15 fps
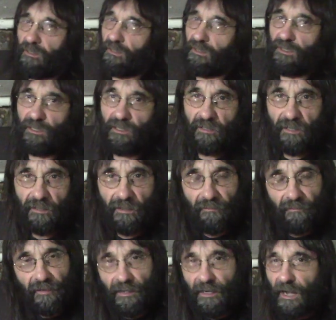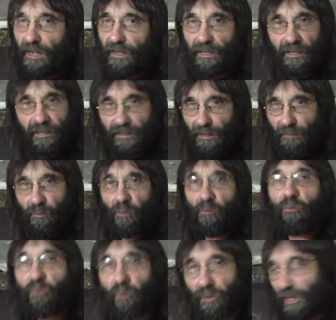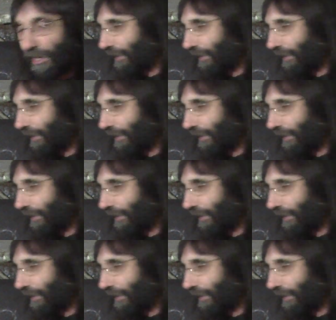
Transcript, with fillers: Y si significa producto de